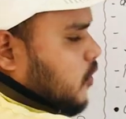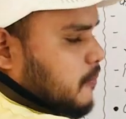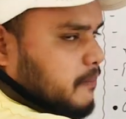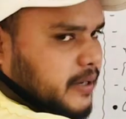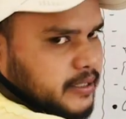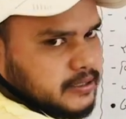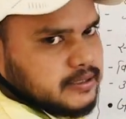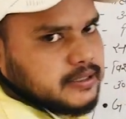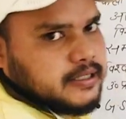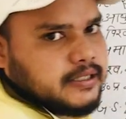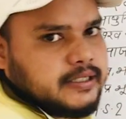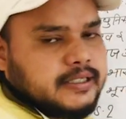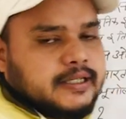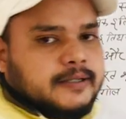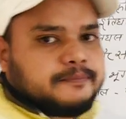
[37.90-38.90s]
और मेंस की
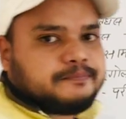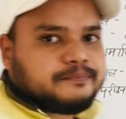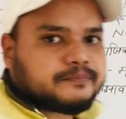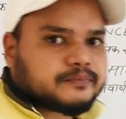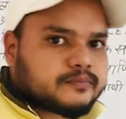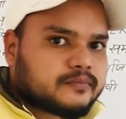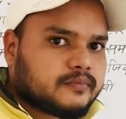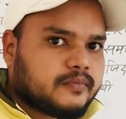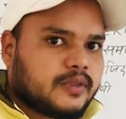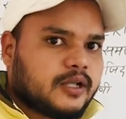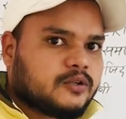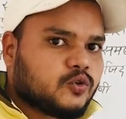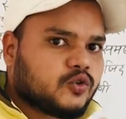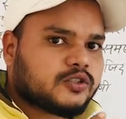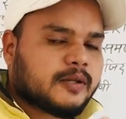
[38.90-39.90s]
ठीक है
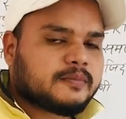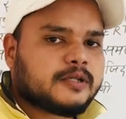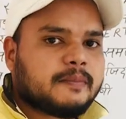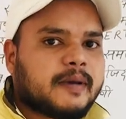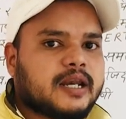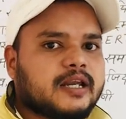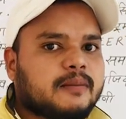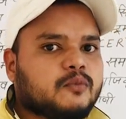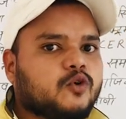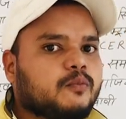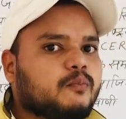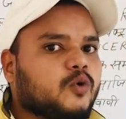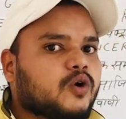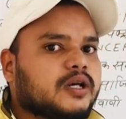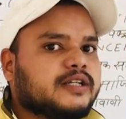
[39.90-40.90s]
तो सबसे पहले हम
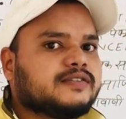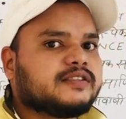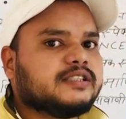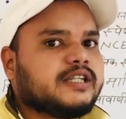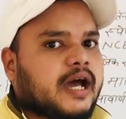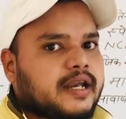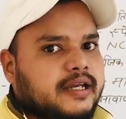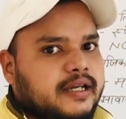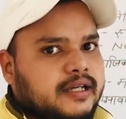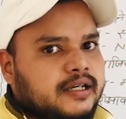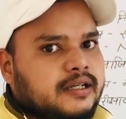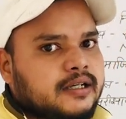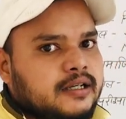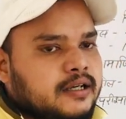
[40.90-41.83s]
लोग बुक लिस्ट जानेंगे